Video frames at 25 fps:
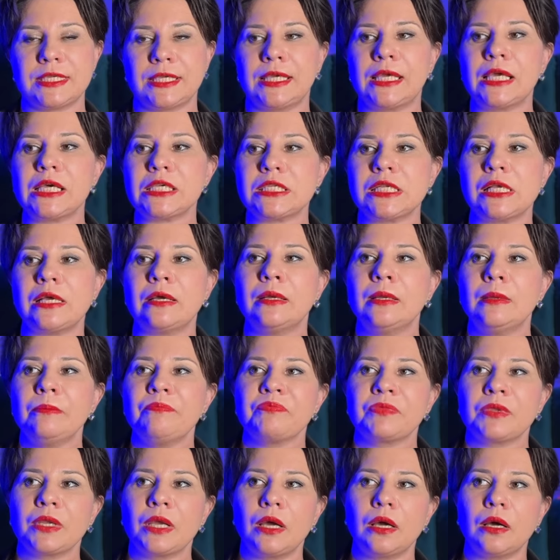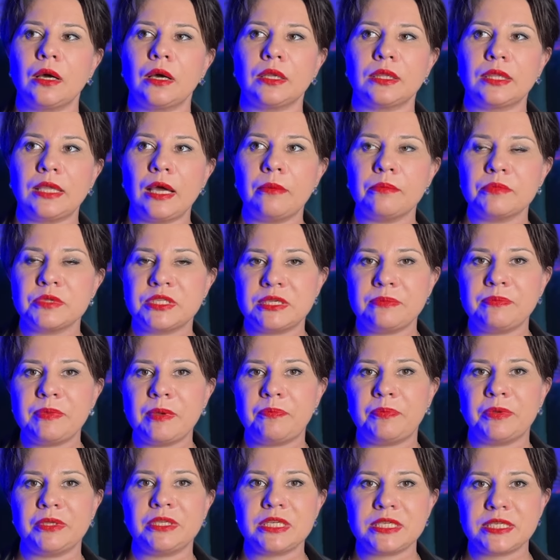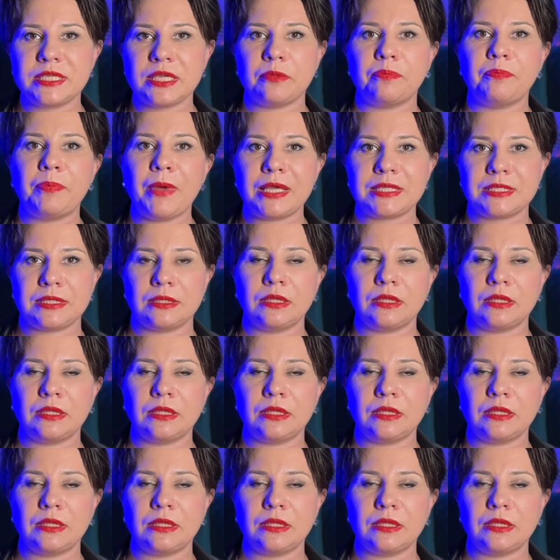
Если а, там тебе 55,